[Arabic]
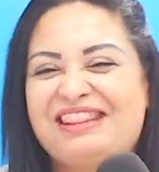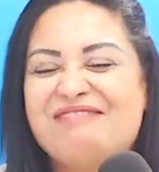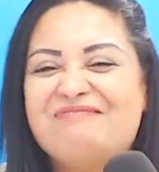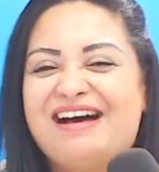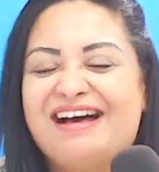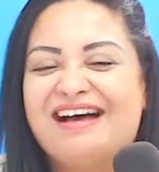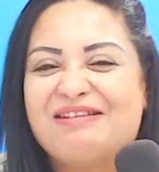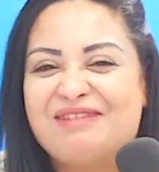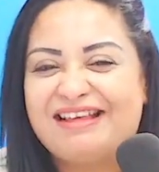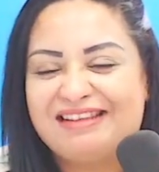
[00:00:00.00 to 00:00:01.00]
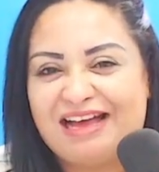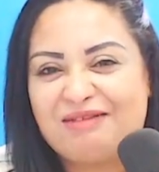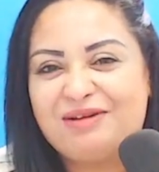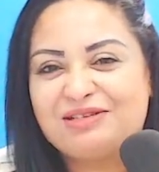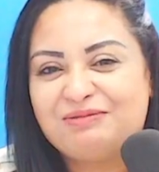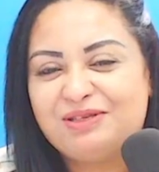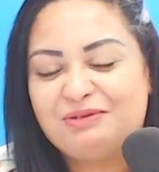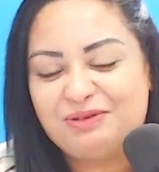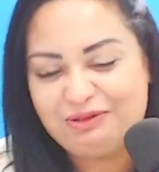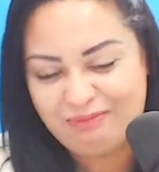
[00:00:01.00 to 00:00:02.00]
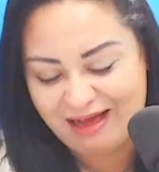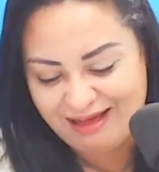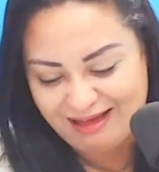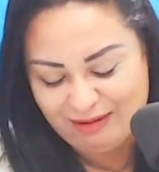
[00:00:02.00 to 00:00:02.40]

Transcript: ثم بعض الاخبار شبداو اليوم